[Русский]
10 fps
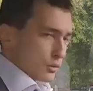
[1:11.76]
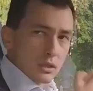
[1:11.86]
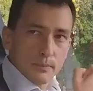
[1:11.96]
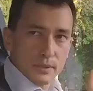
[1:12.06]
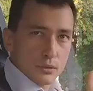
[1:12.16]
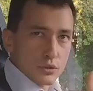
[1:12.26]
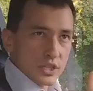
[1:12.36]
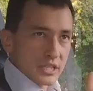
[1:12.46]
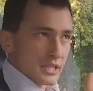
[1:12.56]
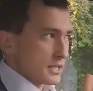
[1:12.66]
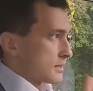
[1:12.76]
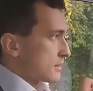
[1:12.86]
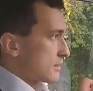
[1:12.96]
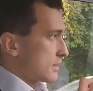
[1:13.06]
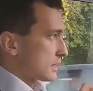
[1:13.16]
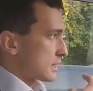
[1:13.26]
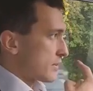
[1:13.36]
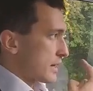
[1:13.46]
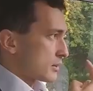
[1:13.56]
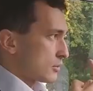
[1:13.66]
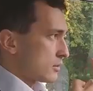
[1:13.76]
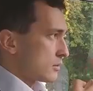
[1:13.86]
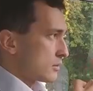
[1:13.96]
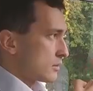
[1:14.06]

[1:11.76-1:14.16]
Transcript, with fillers: Только прислушайтесь. Открываю окно.